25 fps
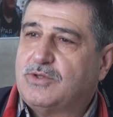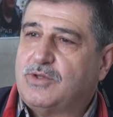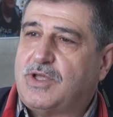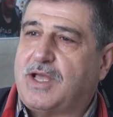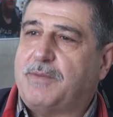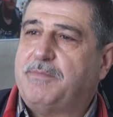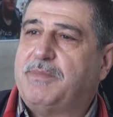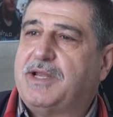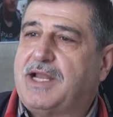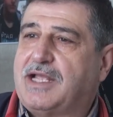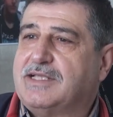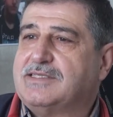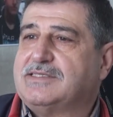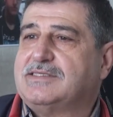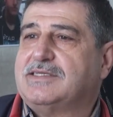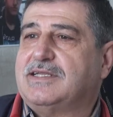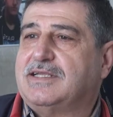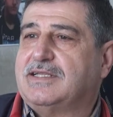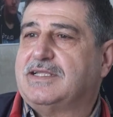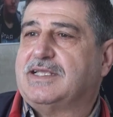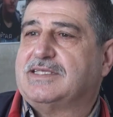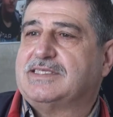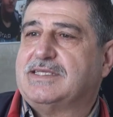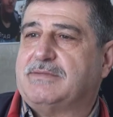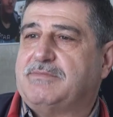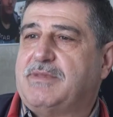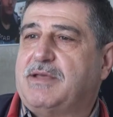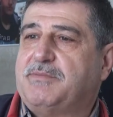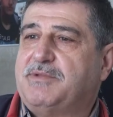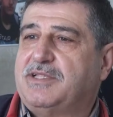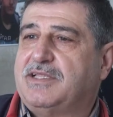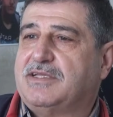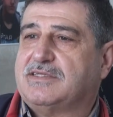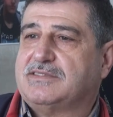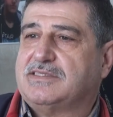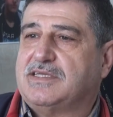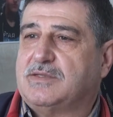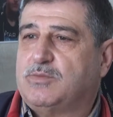تعبر عن سنه كذا ما
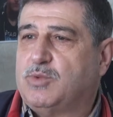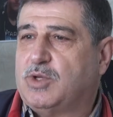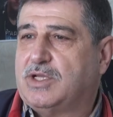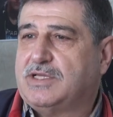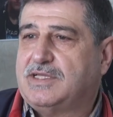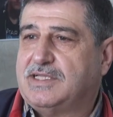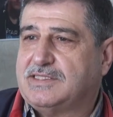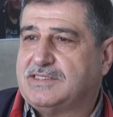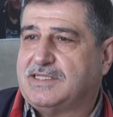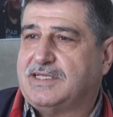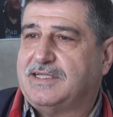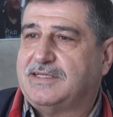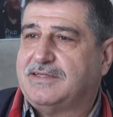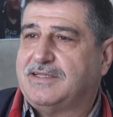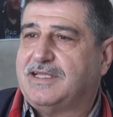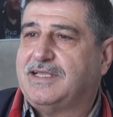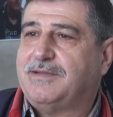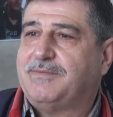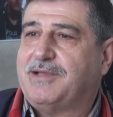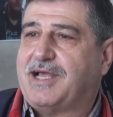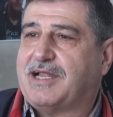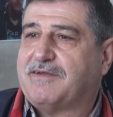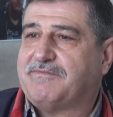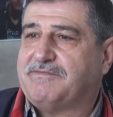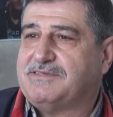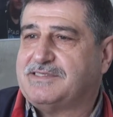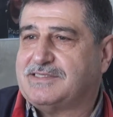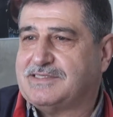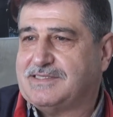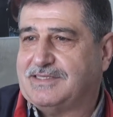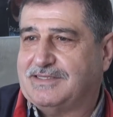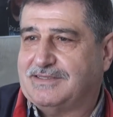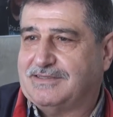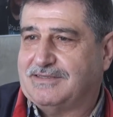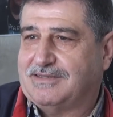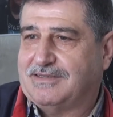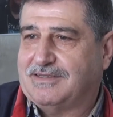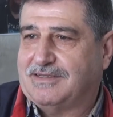بيقدر يصير مهندس لينتهي بحرف
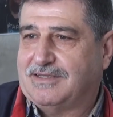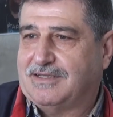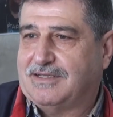السين